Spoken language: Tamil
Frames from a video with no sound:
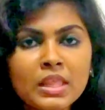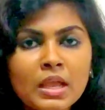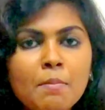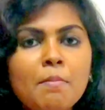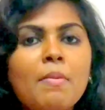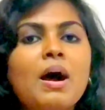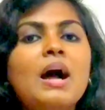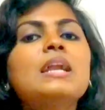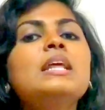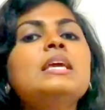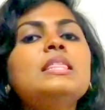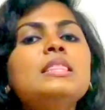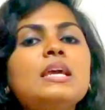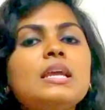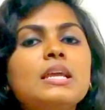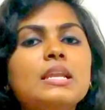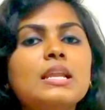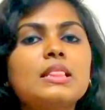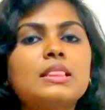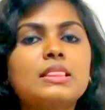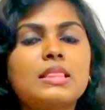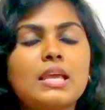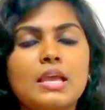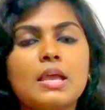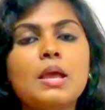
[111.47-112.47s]
மனித
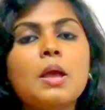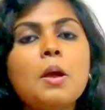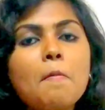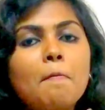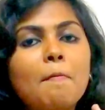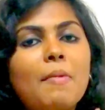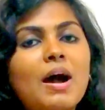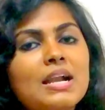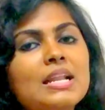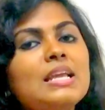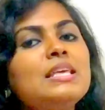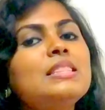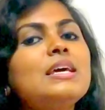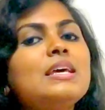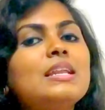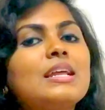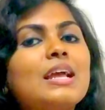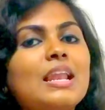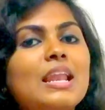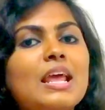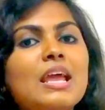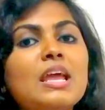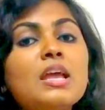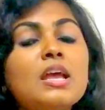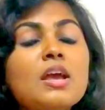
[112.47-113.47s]
இனத்தை
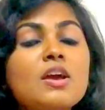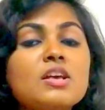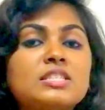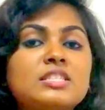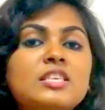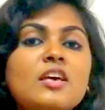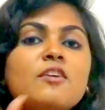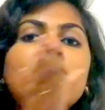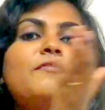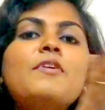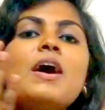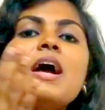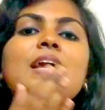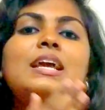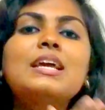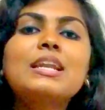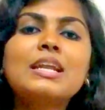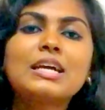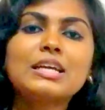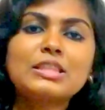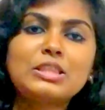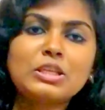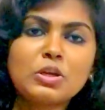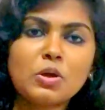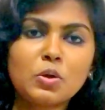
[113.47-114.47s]
மனிதர்களை செவ்வாய்
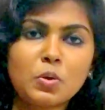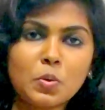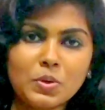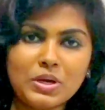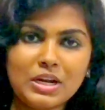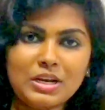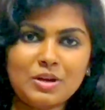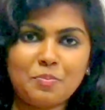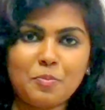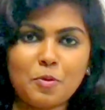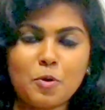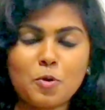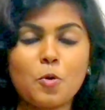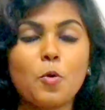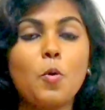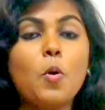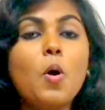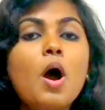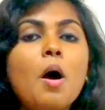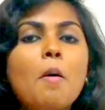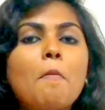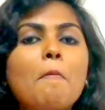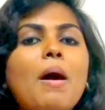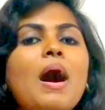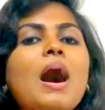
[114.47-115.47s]
கிரகத்துக்கு கூட்டிட்டு போனோம்
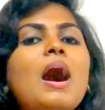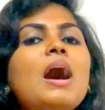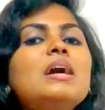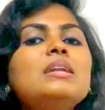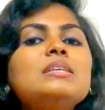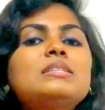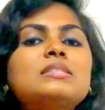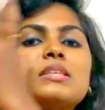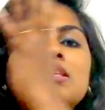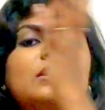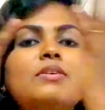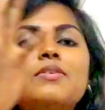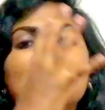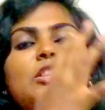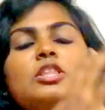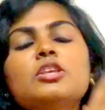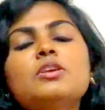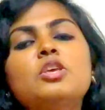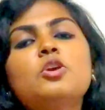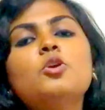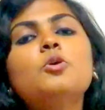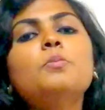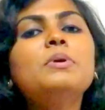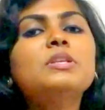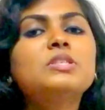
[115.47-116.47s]
மார்ஸ்க்கு வந்து
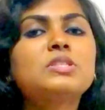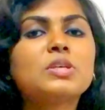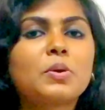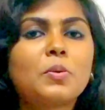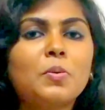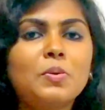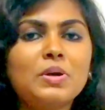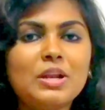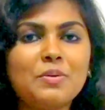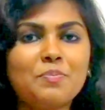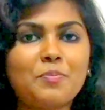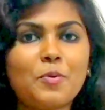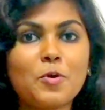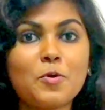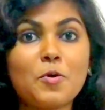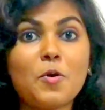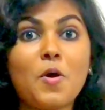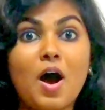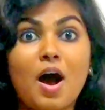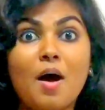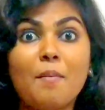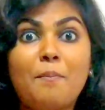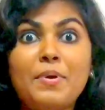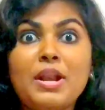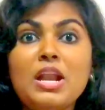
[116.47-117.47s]
ஹியூமன்ஸை கூட்டிட்டு
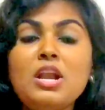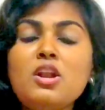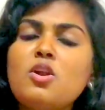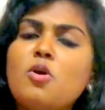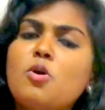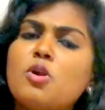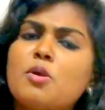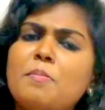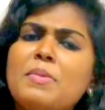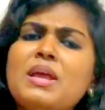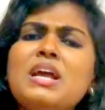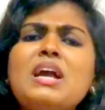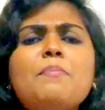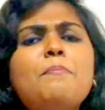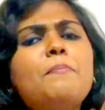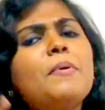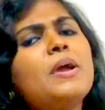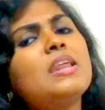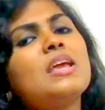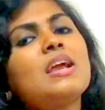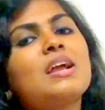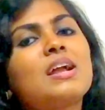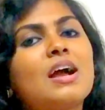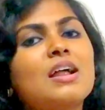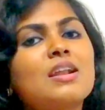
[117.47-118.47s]
போனோம் அப்படின்ற ஒரு
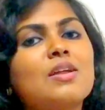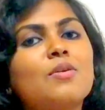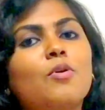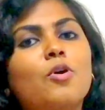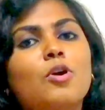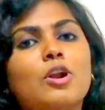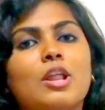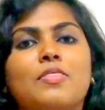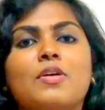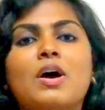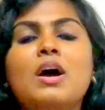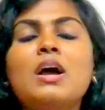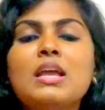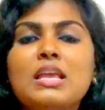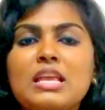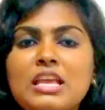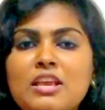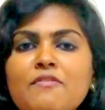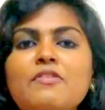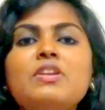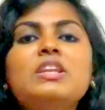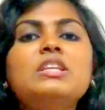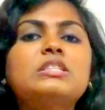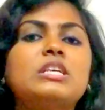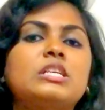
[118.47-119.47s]
மிகப்பெரிய கனவோட தான்
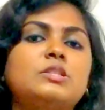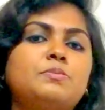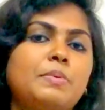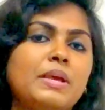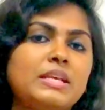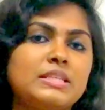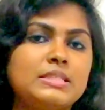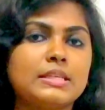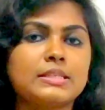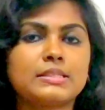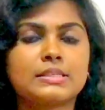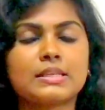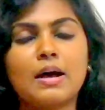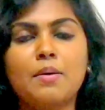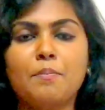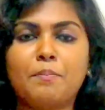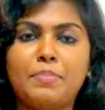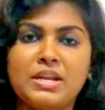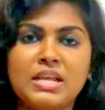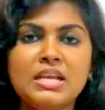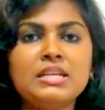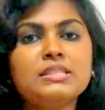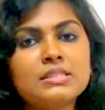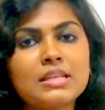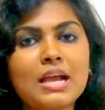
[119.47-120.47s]
இவர் இந்த ஸ்பேஸ் எக்ஸ்
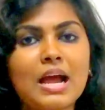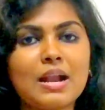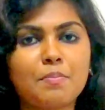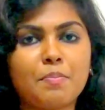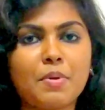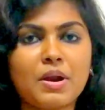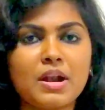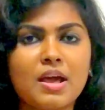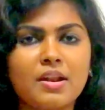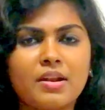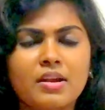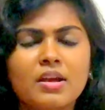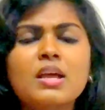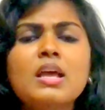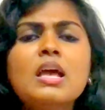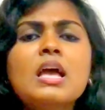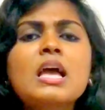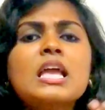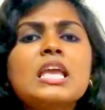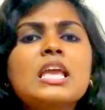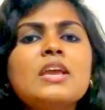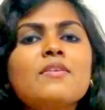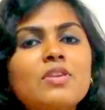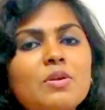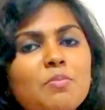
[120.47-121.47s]
கம்பெனியை ஸ்டார்ட் பண்ணாரு
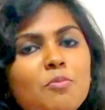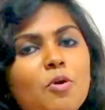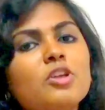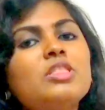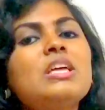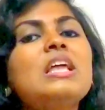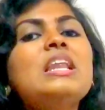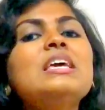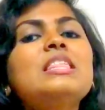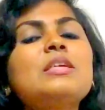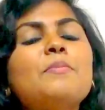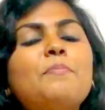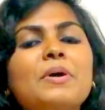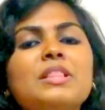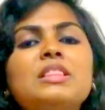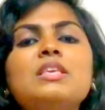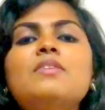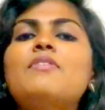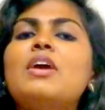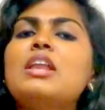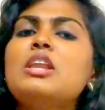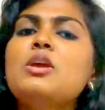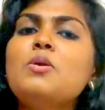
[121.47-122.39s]
இவர் முதல்ல இதை பத்தி வெளி